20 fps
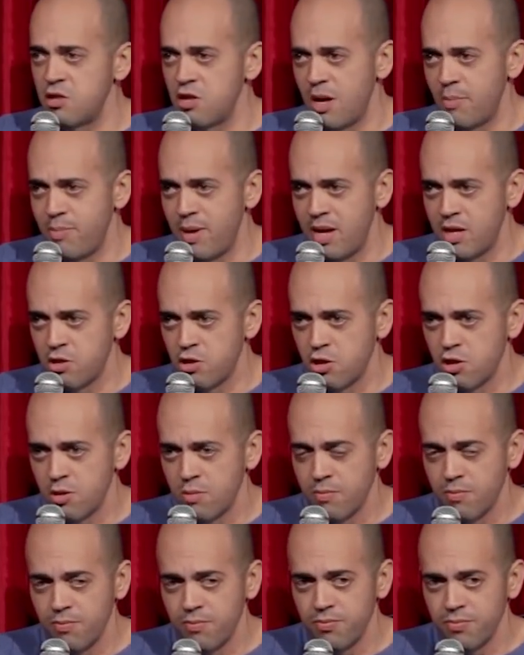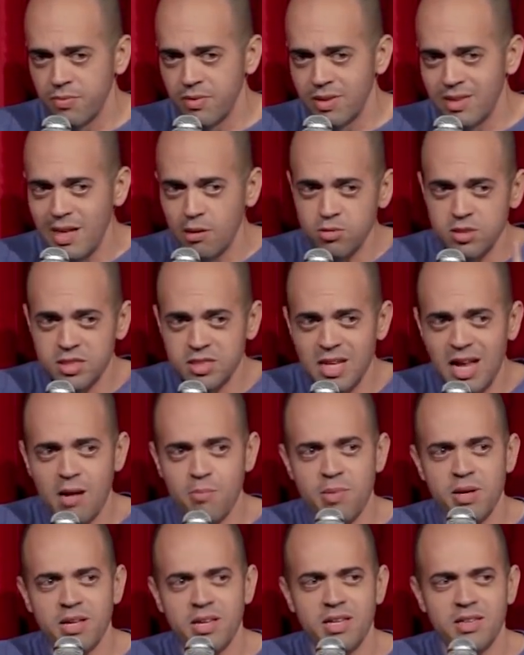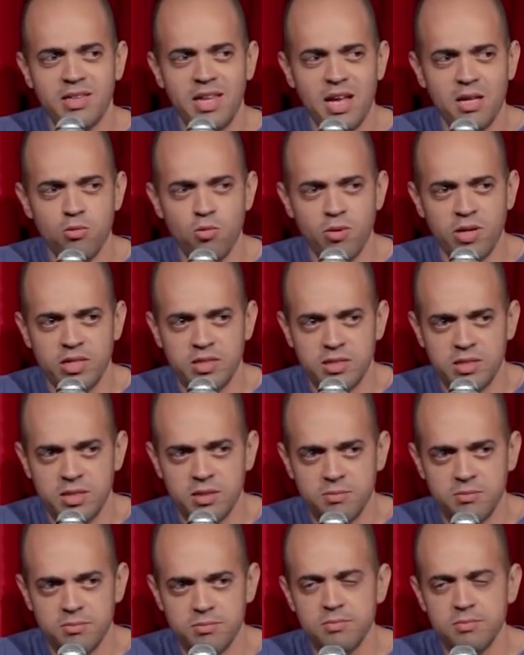diabetes não sabem que tem a doença.